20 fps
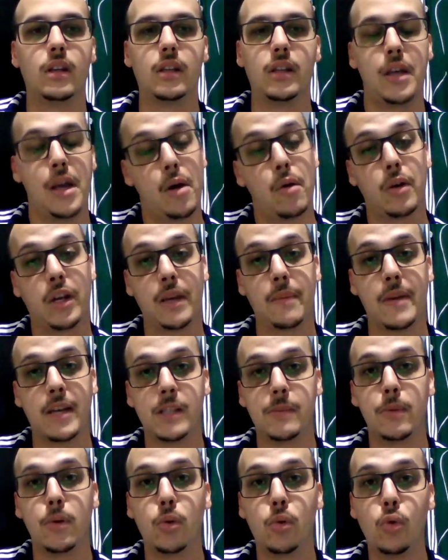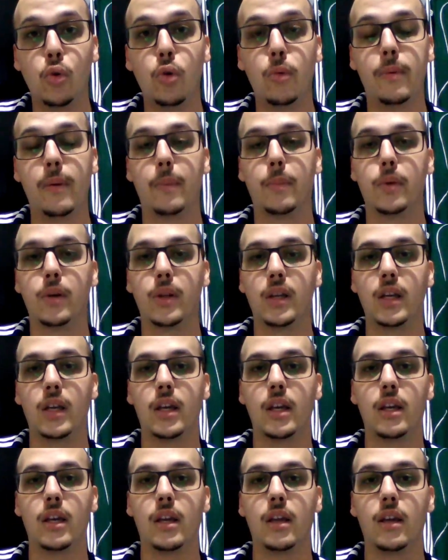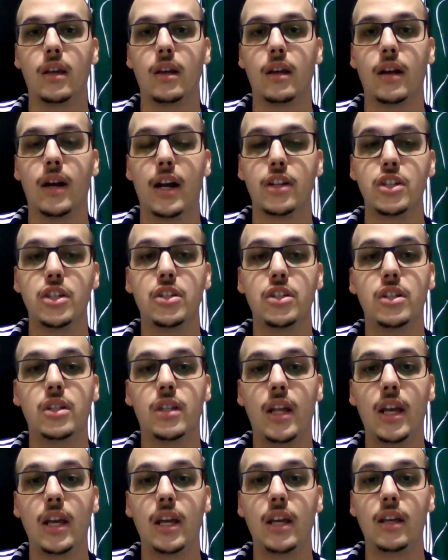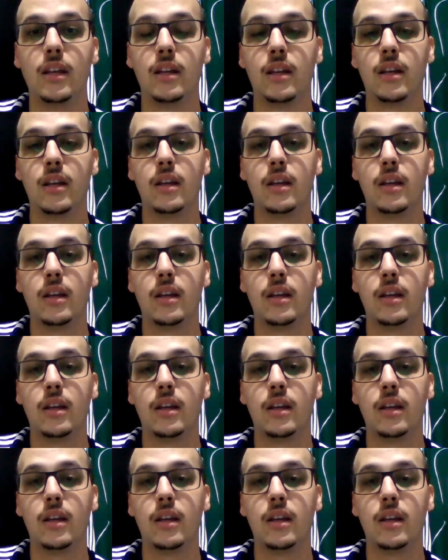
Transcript: E é o que mais preocupa, porque a gente tem